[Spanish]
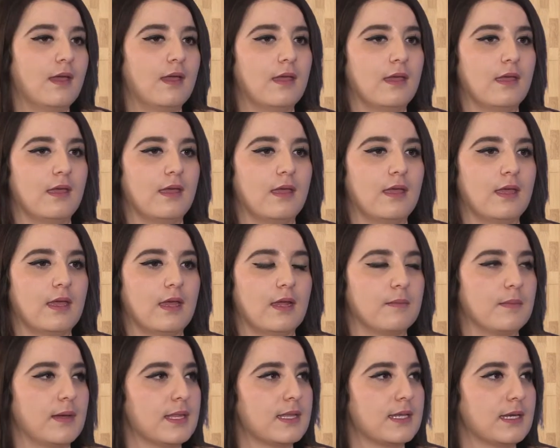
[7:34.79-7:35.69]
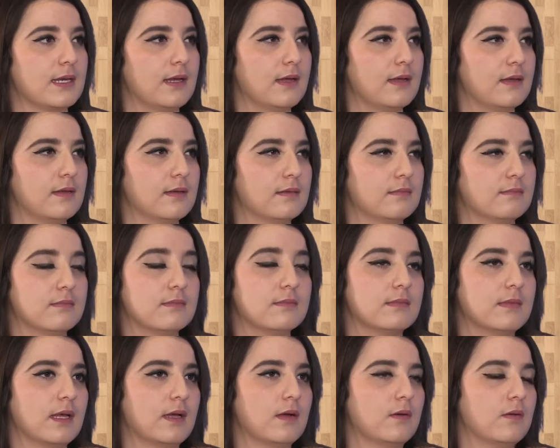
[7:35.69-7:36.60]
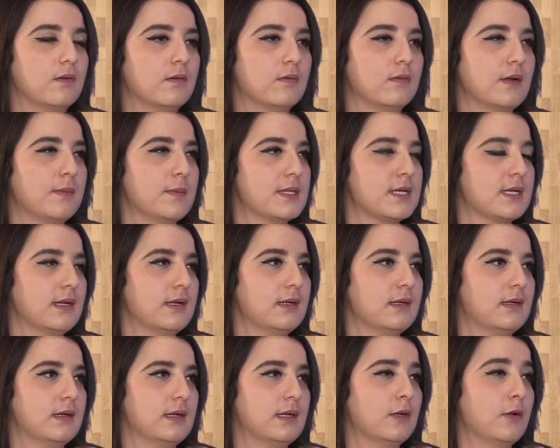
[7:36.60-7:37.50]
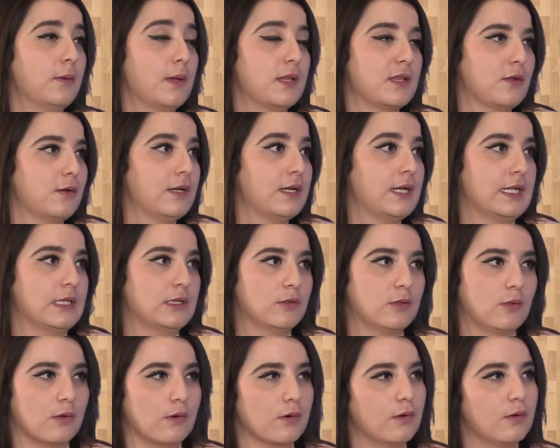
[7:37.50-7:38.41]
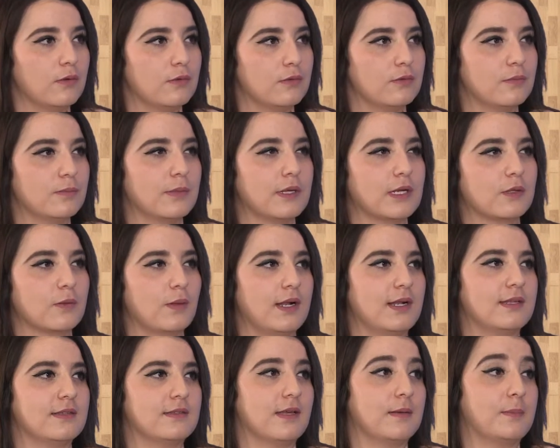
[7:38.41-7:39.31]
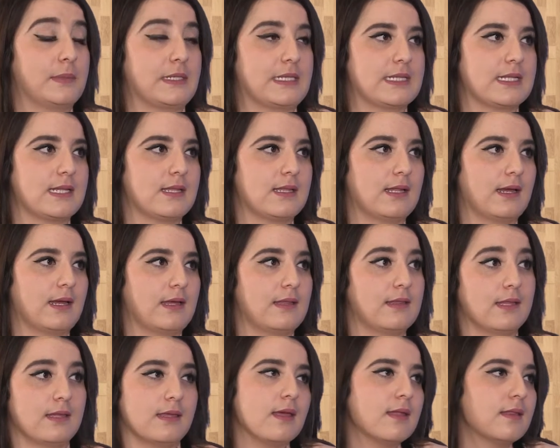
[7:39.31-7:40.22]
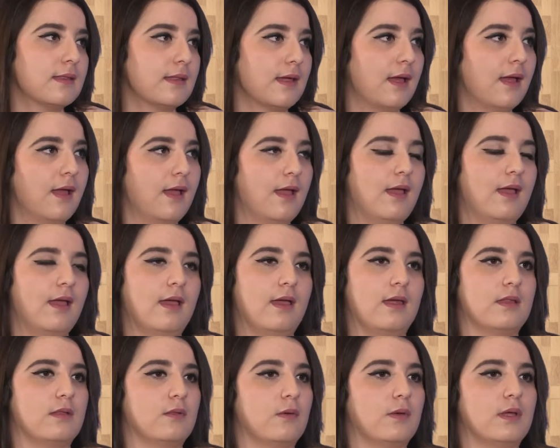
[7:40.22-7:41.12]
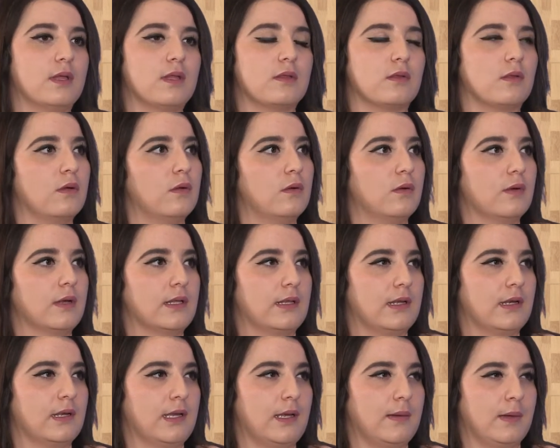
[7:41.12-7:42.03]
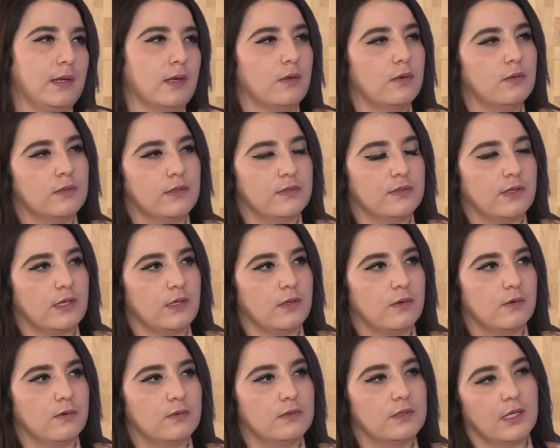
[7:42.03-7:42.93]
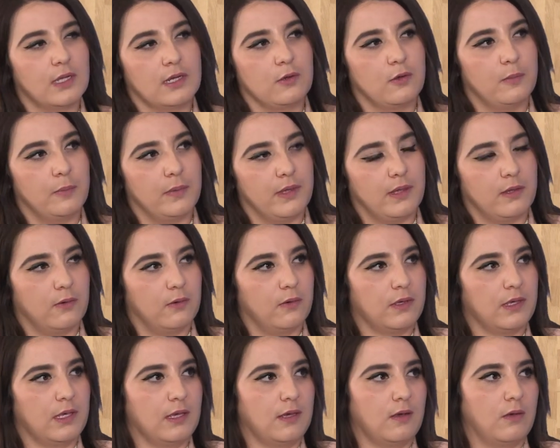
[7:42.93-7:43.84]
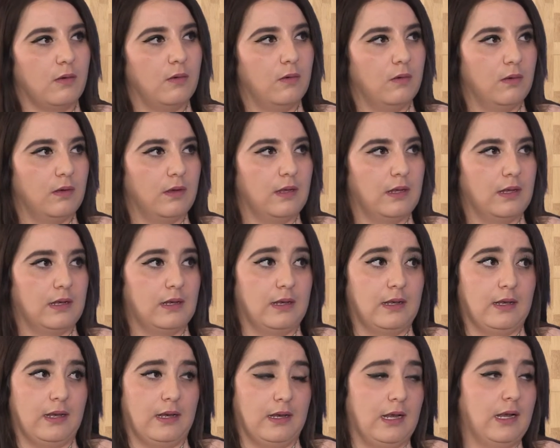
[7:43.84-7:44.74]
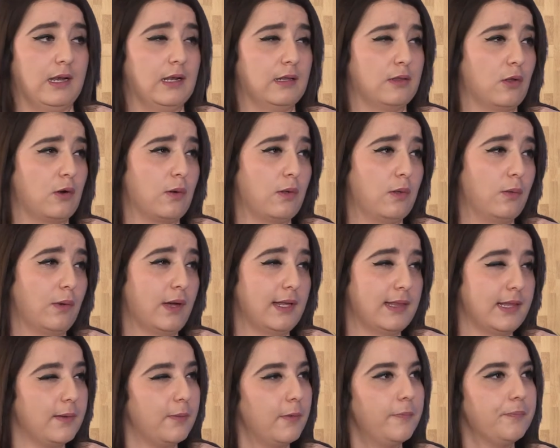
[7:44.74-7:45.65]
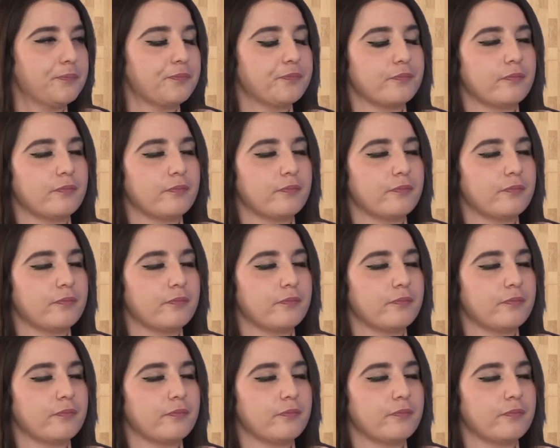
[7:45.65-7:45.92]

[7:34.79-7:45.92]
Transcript: y en maestría eh, tengo una maestría en innovación en entornos virtuales de aprendizaje-enseñanza. E Esto es todo lo que tiene que ver con diseño tecnopedagógico en el entorno educativo.